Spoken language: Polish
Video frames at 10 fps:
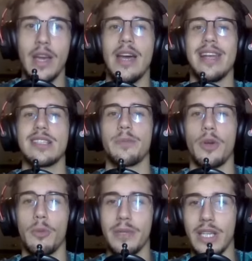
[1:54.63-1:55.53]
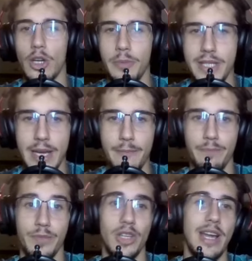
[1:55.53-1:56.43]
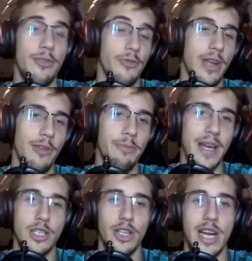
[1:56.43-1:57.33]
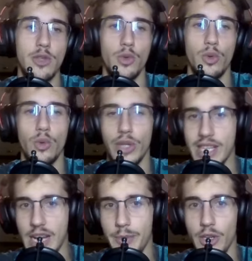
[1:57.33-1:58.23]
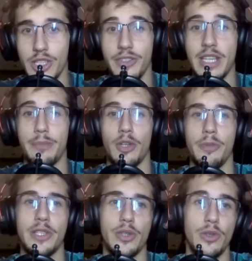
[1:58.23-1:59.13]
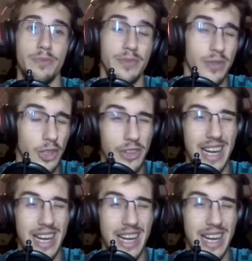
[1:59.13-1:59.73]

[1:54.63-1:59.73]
Nastąpiło bicie, odbicie, no i F, F5. Od razu uderzamy. Oczywiście po odbiciu otwiera